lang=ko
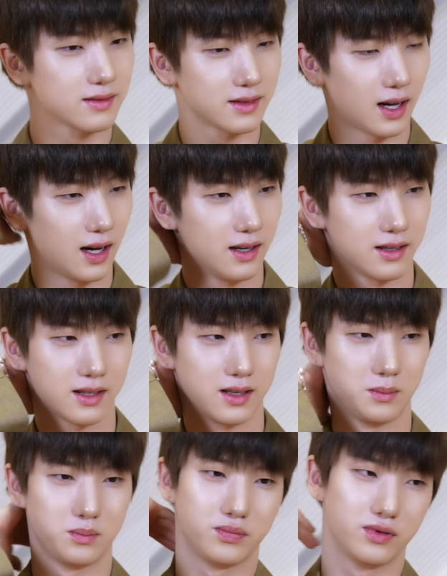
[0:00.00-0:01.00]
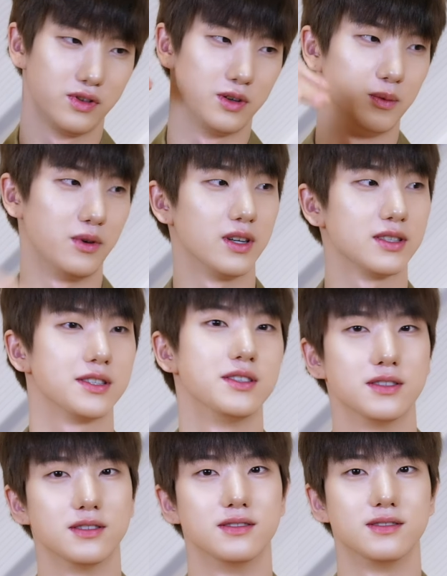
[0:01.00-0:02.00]
다 이렇게 불러
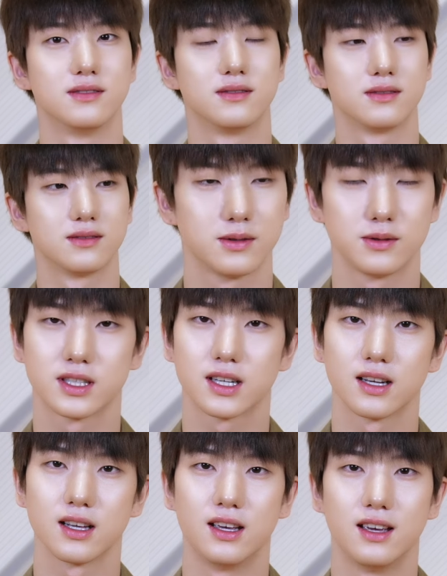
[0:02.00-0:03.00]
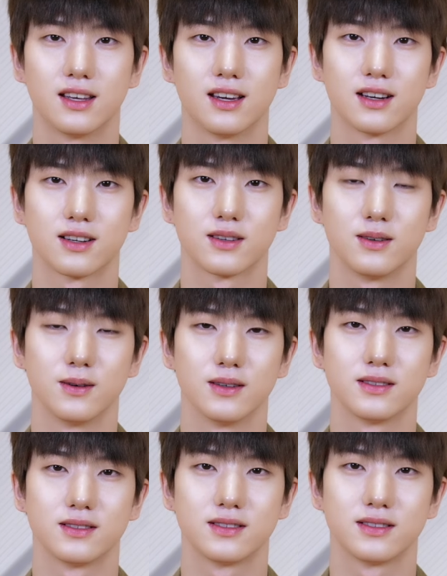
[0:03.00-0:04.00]
모아서 솔직하게 얘기할 것
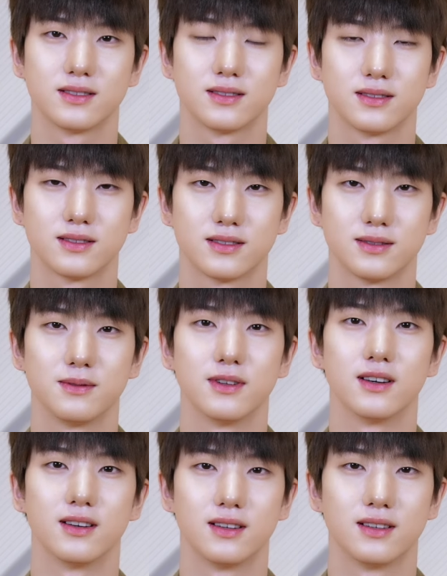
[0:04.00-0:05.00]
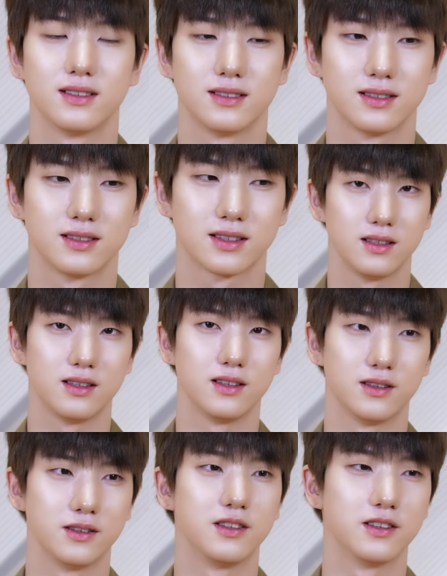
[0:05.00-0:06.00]
같습니다
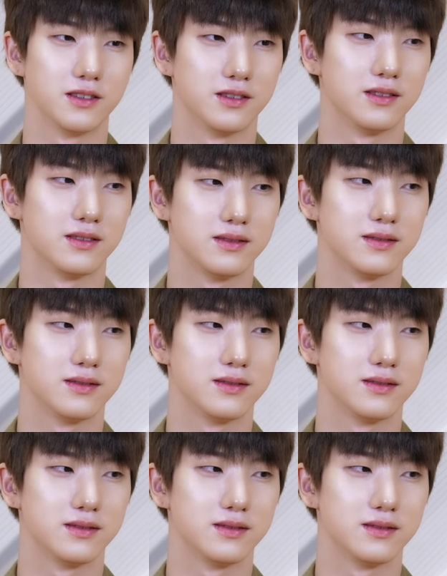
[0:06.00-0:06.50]
이런 이런